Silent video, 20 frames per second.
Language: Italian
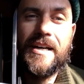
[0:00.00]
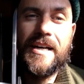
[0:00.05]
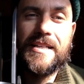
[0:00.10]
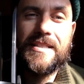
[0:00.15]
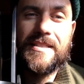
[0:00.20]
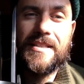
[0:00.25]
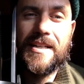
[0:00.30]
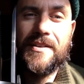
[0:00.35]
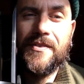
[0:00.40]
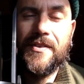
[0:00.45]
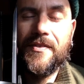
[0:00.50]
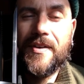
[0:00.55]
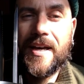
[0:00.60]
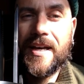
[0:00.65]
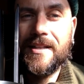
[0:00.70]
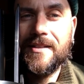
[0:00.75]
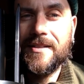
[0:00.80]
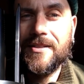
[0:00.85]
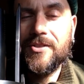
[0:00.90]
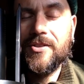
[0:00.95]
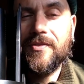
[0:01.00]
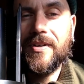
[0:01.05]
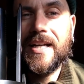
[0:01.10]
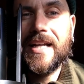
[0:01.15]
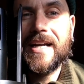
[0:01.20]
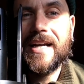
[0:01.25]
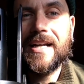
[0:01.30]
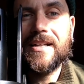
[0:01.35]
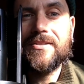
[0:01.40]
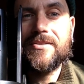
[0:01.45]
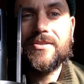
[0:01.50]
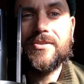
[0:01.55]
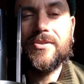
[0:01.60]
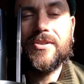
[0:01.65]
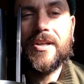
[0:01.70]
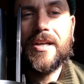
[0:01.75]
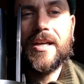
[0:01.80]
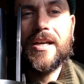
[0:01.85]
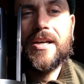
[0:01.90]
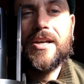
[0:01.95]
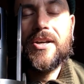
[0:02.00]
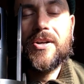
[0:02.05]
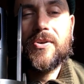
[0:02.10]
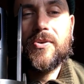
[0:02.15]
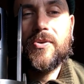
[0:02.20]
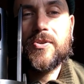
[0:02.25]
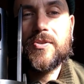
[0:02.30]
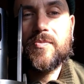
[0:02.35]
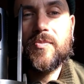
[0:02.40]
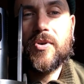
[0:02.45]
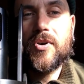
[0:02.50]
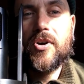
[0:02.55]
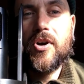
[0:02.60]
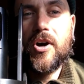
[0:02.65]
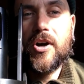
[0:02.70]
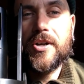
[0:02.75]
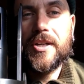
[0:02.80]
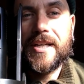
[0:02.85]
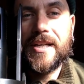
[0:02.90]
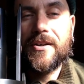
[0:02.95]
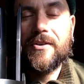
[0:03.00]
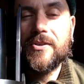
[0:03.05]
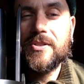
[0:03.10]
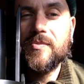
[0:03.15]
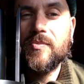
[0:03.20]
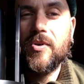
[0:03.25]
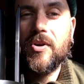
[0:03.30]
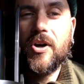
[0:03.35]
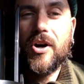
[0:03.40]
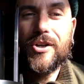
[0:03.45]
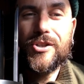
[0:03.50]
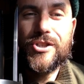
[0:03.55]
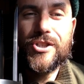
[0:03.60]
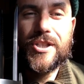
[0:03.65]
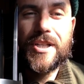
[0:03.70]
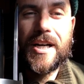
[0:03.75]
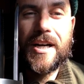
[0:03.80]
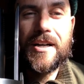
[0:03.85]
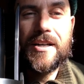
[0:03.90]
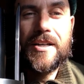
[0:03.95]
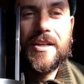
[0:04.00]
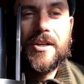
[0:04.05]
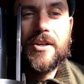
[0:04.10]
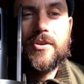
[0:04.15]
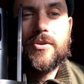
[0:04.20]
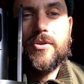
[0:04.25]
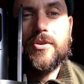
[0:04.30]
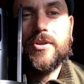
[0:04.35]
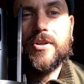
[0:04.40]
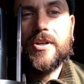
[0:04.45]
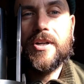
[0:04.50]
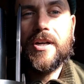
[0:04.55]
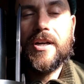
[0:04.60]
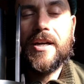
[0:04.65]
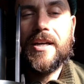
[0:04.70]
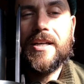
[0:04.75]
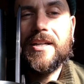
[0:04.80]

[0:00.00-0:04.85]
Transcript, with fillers: esseri viventi, dove la relazione cosmogonica e cosmologica con eh,